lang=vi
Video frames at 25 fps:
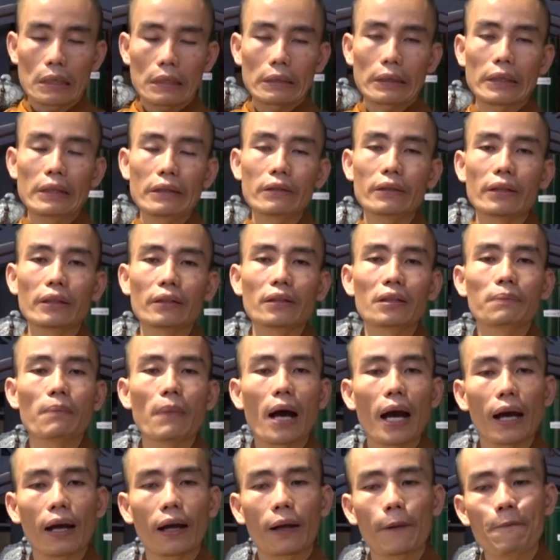Cái ý nghĩa thứ
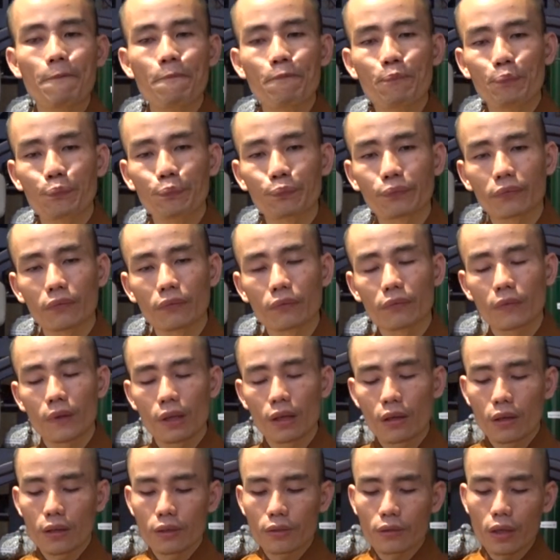ba
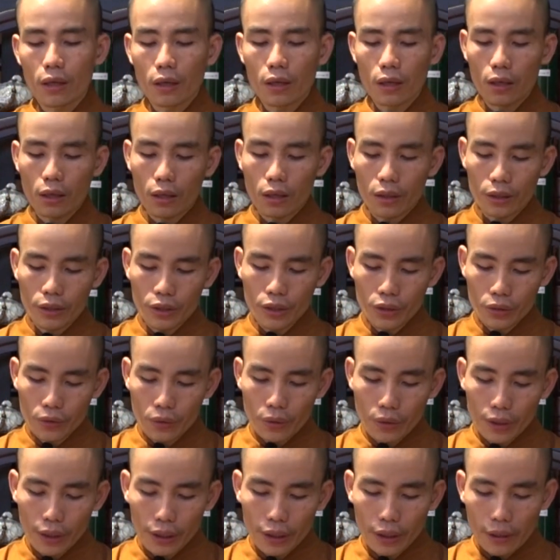đó là sư
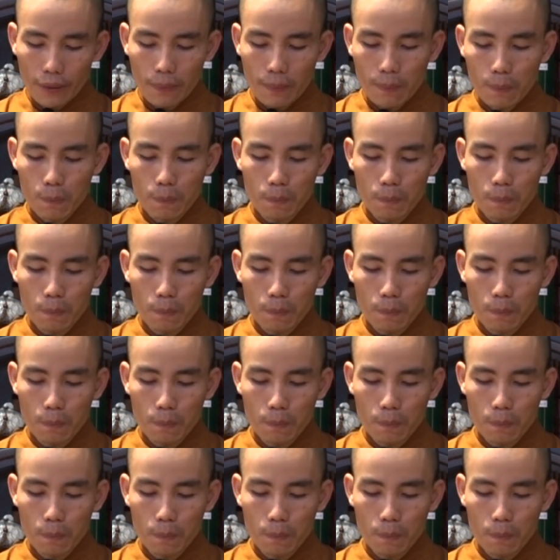cô kia